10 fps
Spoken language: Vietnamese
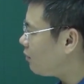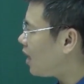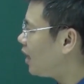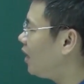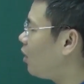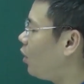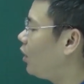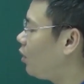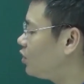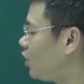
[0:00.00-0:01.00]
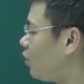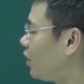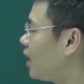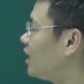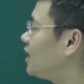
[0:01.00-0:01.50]
nhưng mà khi hỏi họ sẽ
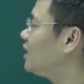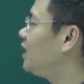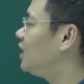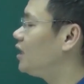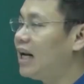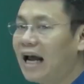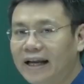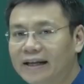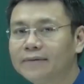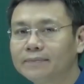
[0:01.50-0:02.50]
hỏi các cái giá trị như thế này.